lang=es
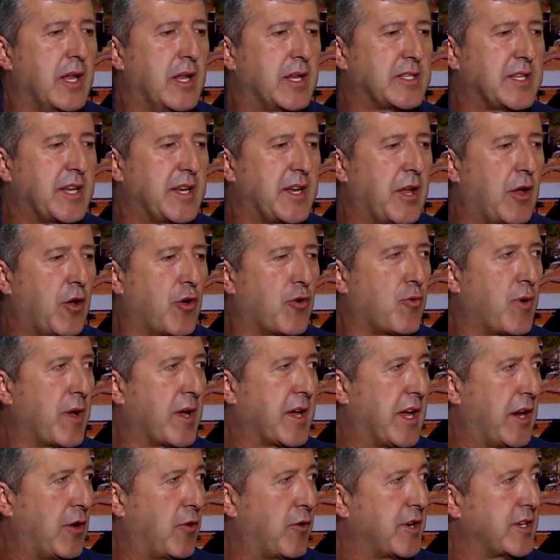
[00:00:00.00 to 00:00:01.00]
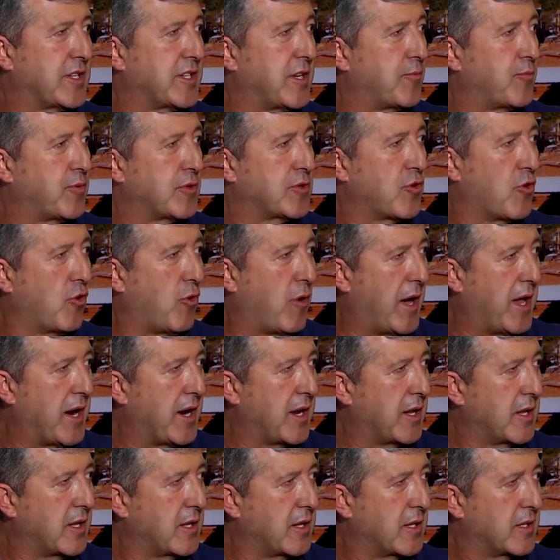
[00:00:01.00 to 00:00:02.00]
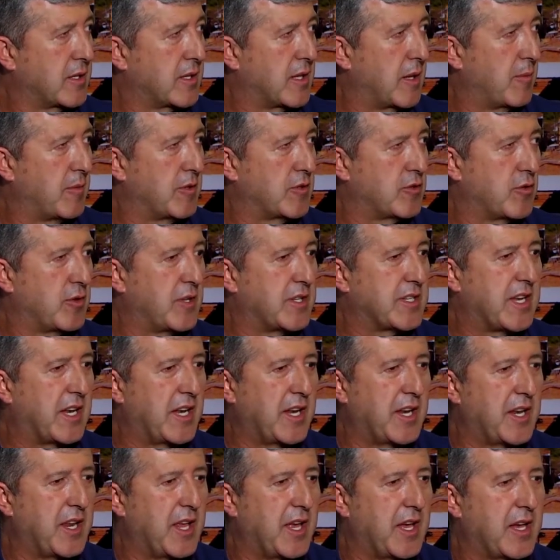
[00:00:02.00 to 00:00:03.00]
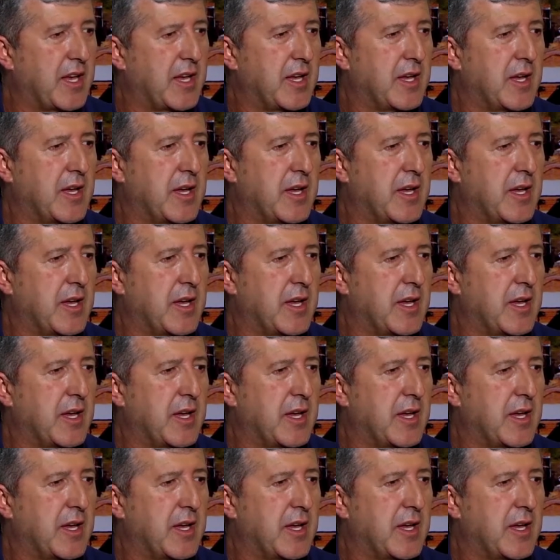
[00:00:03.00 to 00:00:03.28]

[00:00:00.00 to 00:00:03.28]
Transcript: senador Juan Carlos Restrepo Escobar también soy de esa línea.